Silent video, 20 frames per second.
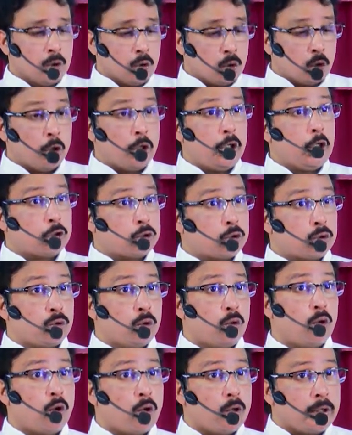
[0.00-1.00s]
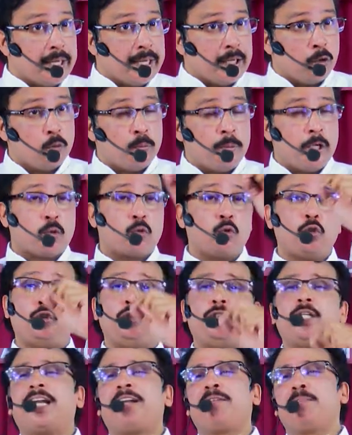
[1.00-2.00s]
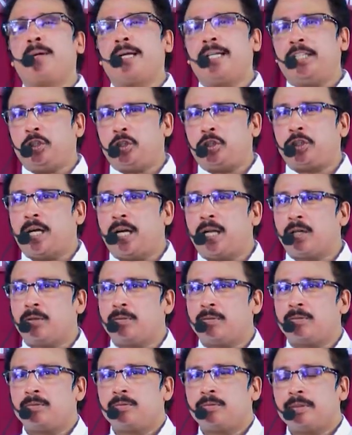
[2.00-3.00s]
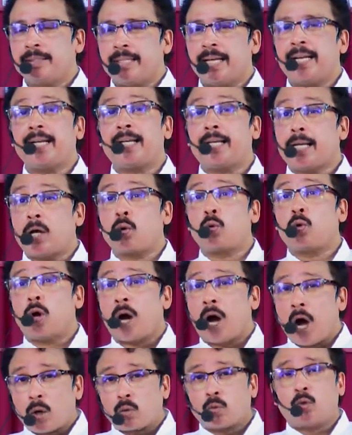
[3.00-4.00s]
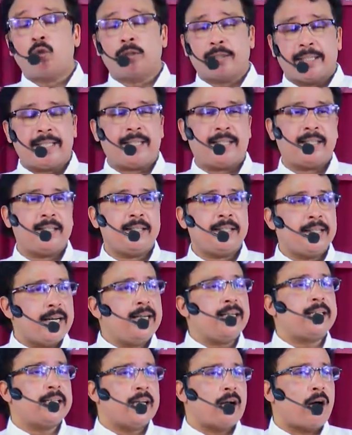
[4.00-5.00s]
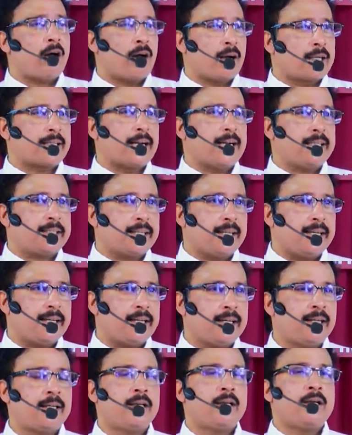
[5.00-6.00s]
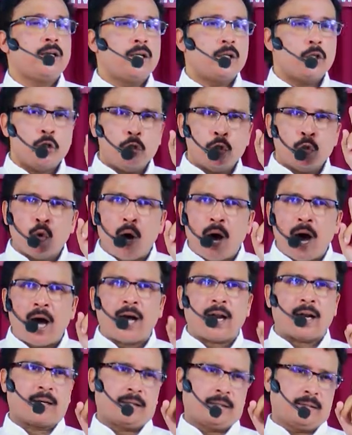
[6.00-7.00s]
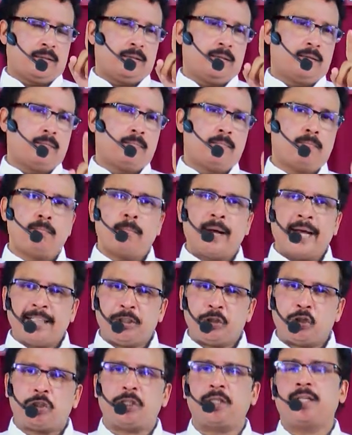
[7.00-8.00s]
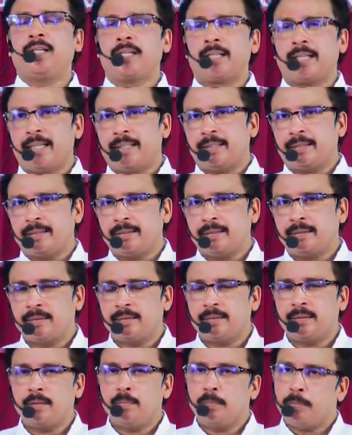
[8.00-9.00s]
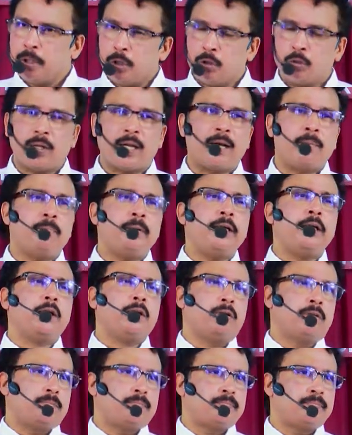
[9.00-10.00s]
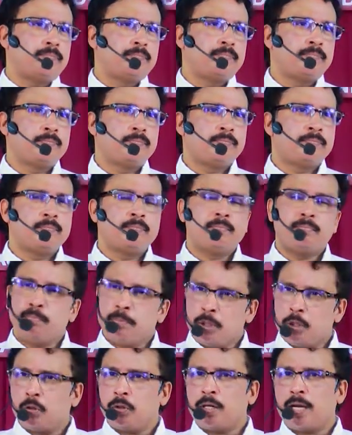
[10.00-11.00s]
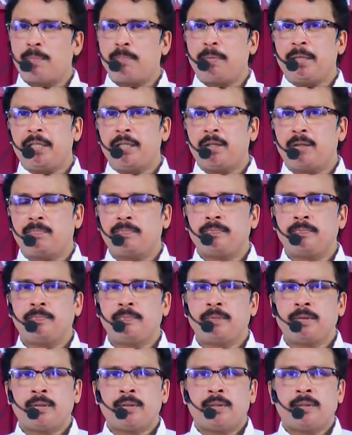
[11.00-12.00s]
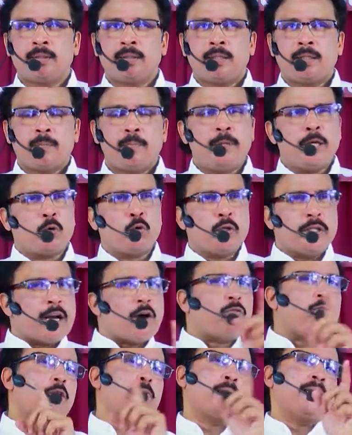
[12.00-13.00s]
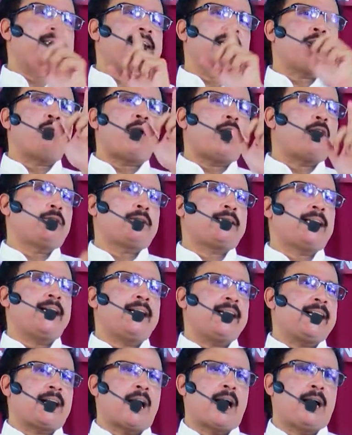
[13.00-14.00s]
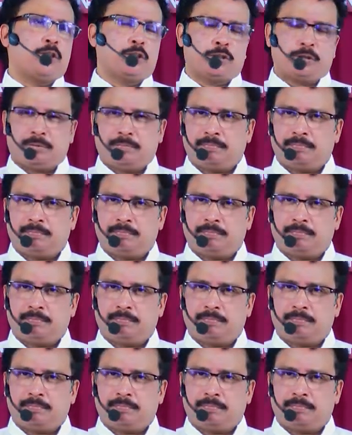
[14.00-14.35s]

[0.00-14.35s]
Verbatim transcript: క్రీస్తులో నేను మీకు జన్మనిచ్చాను గనక నాకు హక్కు ఉంది ఏంటి ఆ హక్కు అంటే యు ఆర్ మై చిల్డ్రన్ మీరు నా బిడ్డలు మీరు నా బిడ్డలు మీకు ఎవడు పెడితే వాడు తండ్రి కాడు